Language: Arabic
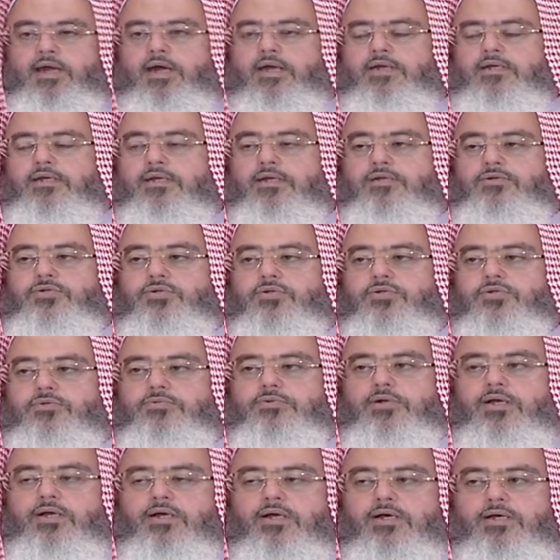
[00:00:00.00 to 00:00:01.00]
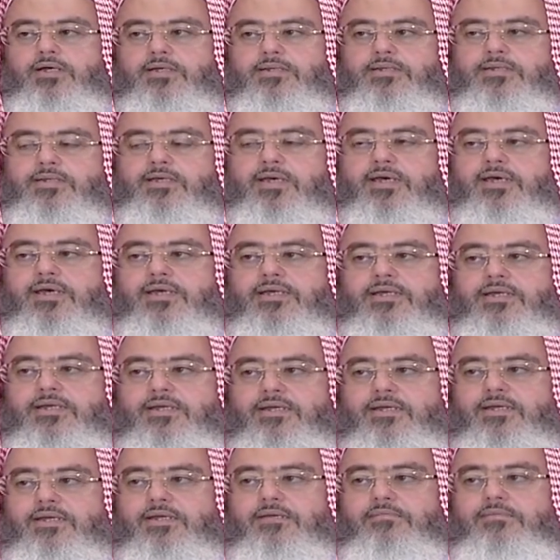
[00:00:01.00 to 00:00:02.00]
ان الجنب والحائض
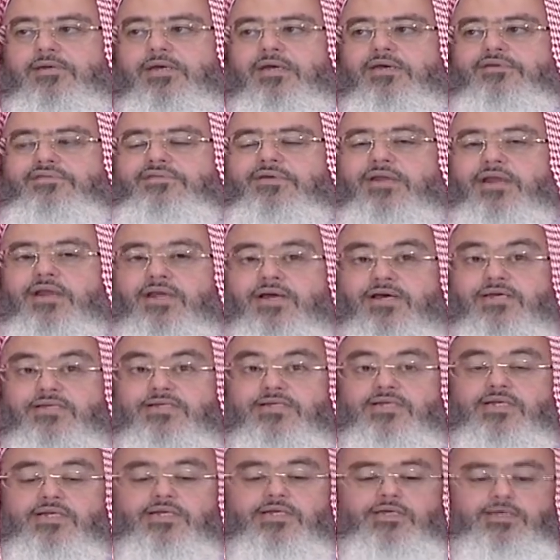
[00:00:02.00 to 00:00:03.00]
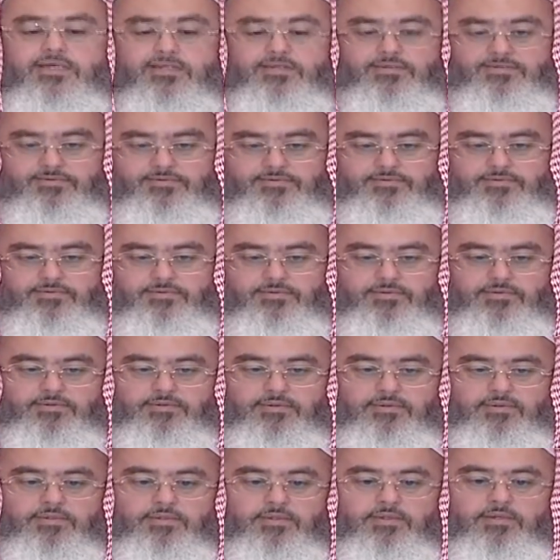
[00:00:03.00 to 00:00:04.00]
كغيرهما في الغسل
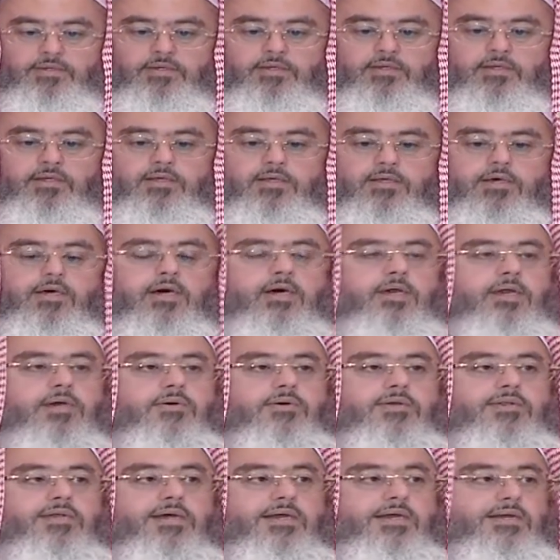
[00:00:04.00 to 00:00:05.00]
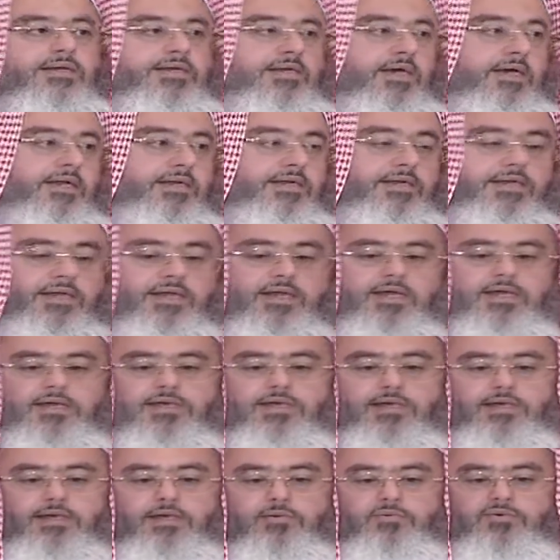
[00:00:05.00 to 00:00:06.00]
قال وذلك ان لا
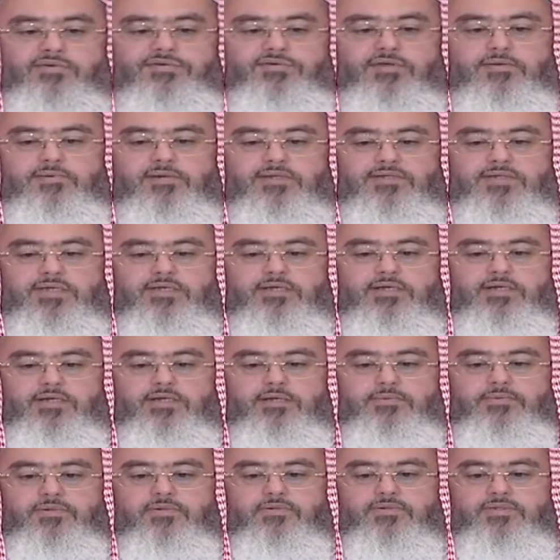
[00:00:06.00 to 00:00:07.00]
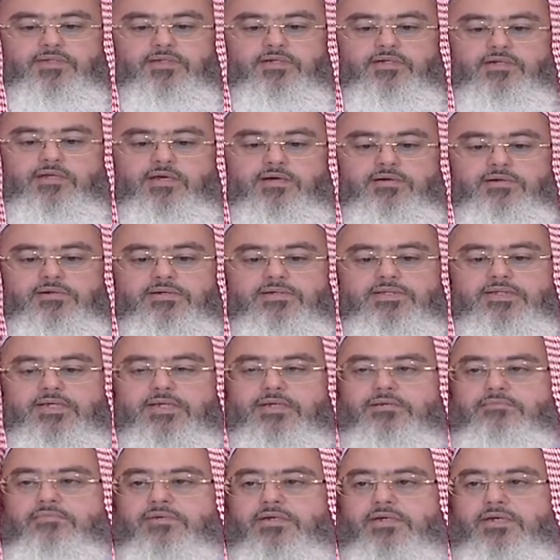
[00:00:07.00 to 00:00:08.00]
نعلم فيما سن النبي صلى الله عليه
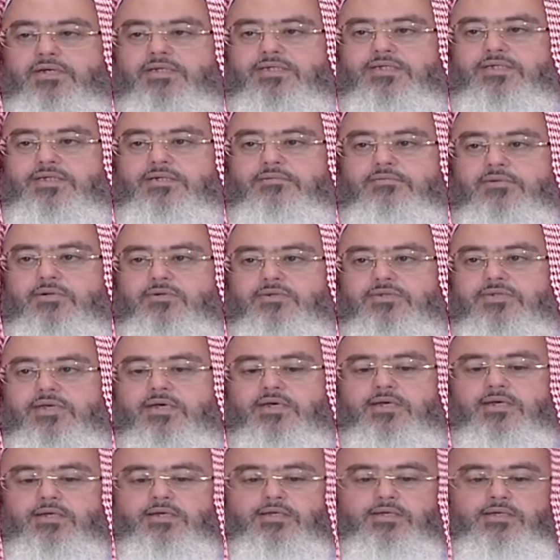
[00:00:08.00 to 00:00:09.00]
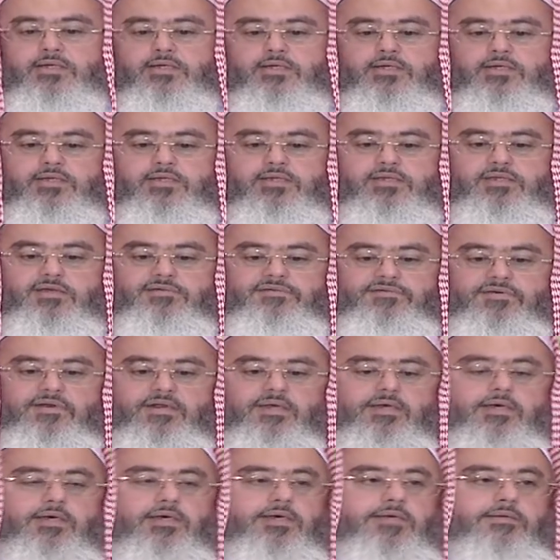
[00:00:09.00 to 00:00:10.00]
وسلم من غسل الموتى
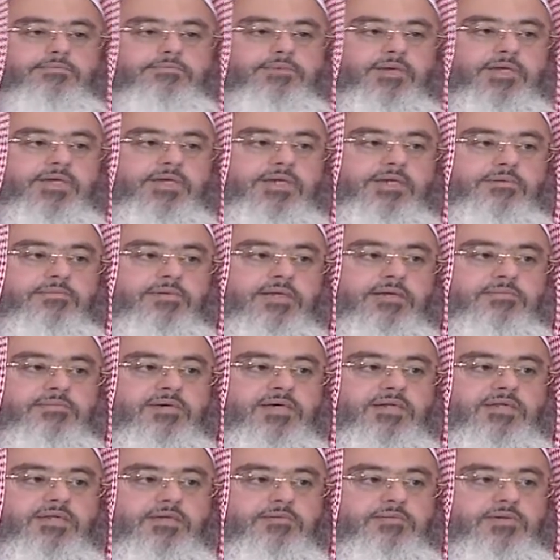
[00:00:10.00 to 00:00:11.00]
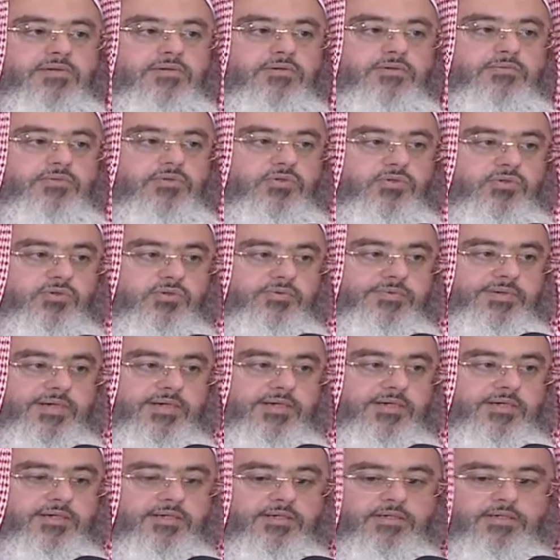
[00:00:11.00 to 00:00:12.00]
تفريقا بين من مات منهم
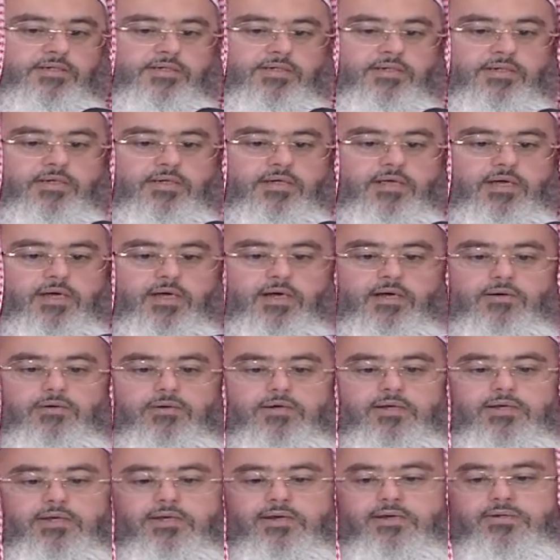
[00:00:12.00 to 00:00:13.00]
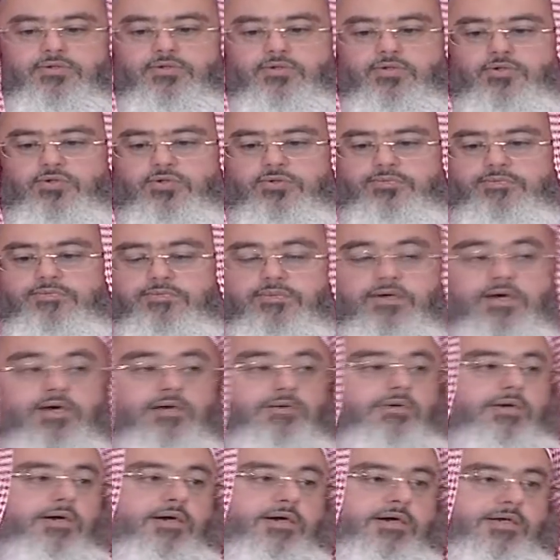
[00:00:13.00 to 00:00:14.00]
جنبا او غير جنب
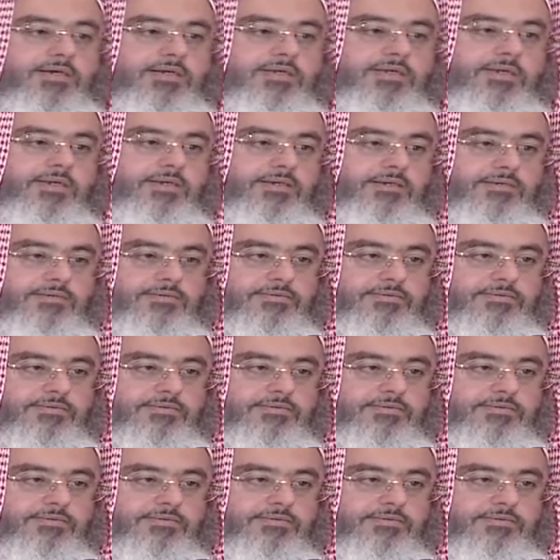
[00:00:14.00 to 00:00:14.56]
او حائضه